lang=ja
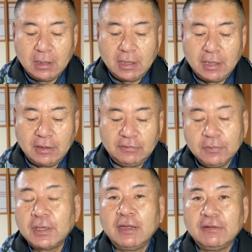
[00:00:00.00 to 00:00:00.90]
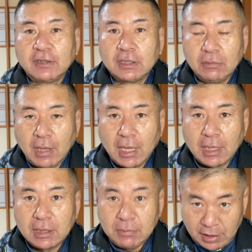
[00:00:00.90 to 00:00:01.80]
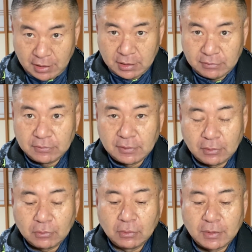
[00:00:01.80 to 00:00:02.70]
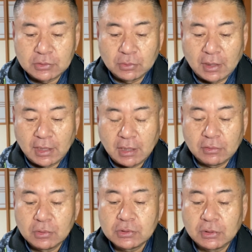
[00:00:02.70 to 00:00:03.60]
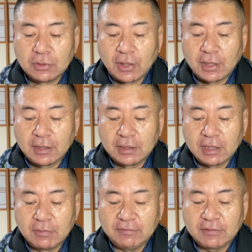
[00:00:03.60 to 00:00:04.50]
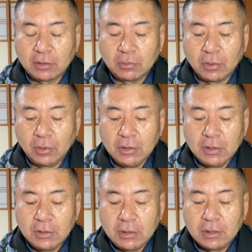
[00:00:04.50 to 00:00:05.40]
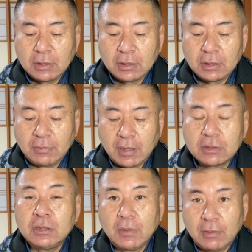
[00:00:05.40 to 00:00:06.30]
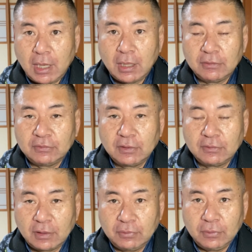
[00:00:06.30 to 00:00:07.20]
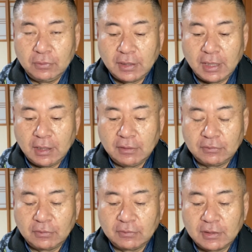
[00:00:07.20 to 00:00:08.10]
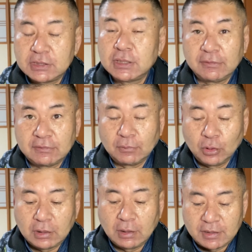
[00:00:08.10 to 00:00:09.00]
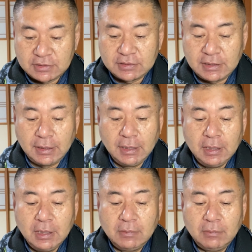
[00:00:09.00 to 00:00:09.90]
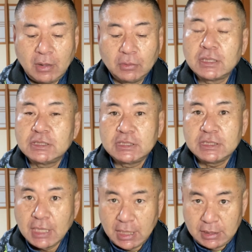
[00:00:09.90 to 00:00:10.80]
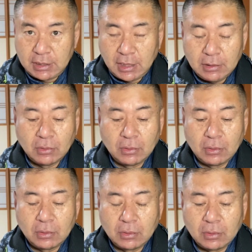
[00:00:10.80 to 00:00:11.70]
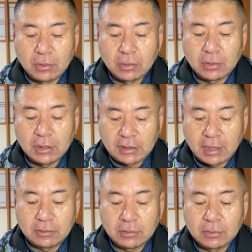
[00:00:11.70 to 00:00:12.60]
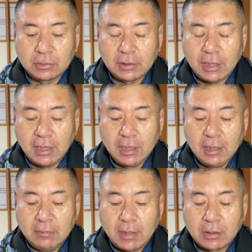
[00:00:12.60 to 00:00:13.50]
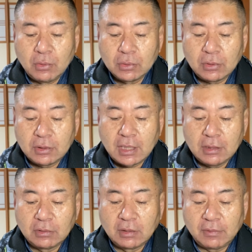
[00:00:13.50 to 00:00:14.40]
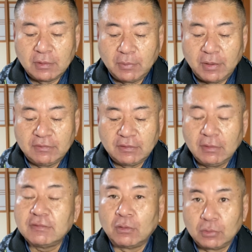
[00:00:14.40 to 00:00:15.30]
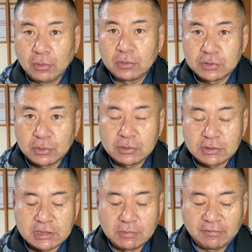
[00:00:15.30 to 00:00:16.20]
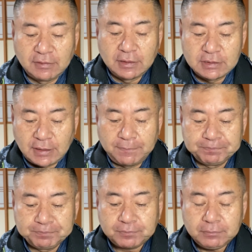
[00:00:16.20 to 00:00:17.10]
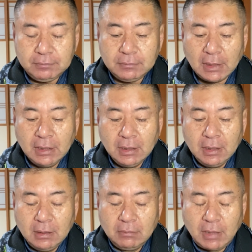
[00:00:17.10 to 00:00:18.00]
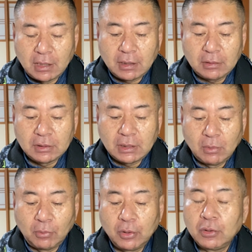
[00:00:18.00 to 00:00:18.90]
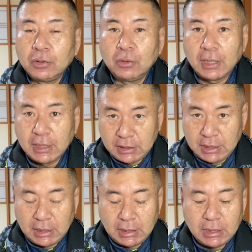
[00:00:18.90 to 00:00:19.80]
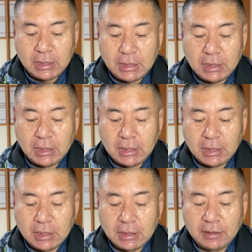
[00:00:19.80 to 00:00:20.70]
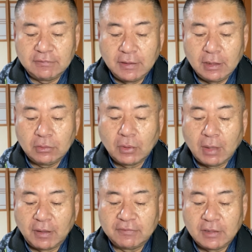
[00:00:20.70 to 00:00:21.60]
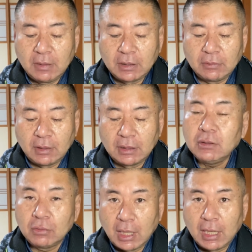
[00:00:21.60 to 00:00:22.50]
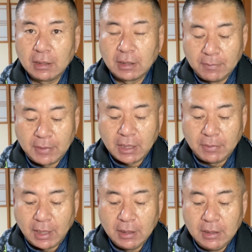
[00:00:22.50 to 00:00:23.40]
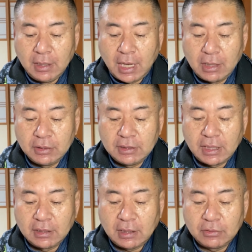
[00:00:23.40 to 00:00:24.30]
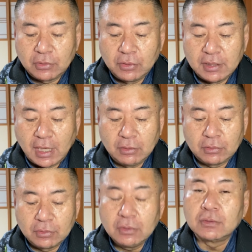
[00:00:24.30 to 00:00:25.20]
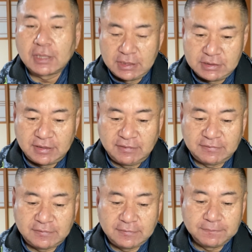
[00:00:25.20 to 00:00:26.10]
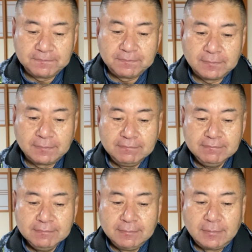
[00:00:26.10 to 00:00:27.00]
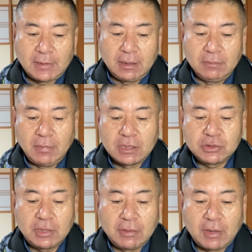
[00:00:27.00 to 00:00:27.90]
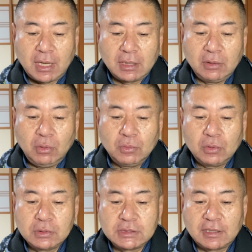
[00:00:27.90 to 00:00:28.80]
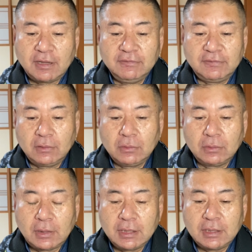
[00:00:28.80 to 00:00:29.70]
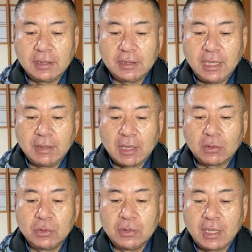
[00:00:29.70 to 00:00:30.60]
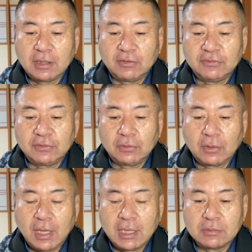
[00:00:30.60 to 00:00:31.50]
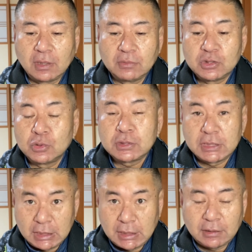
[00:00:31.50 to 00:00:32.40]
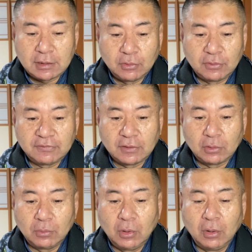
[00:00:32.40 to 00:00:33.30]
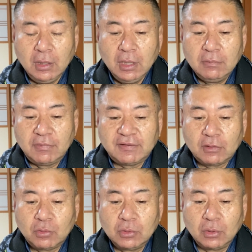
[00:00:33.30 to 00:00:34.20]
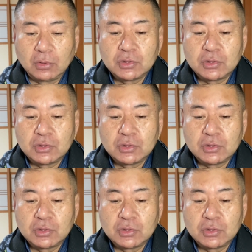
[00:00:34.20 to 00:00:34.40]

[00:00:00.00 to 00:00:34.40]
えー、住み替え先は今住んでいるこの場所から約40キロ離れていますけども、まあ、車はそれぞれ夫婦でそれぞれ1台ずつ持ってますし、まあ、同じ市内への移転ということで、まあ、公共機関の利便性はさほど重要視しませんでした。まあ、かといっても最寄りの駅ですね、とかバス停まではなんとか頑張れば歩いていける距離にあるという感じです。まあ、従来はリフォーム工事完成後の内見で、まあ、購入判断をするのが常識だったようですけども、まあ、昨今の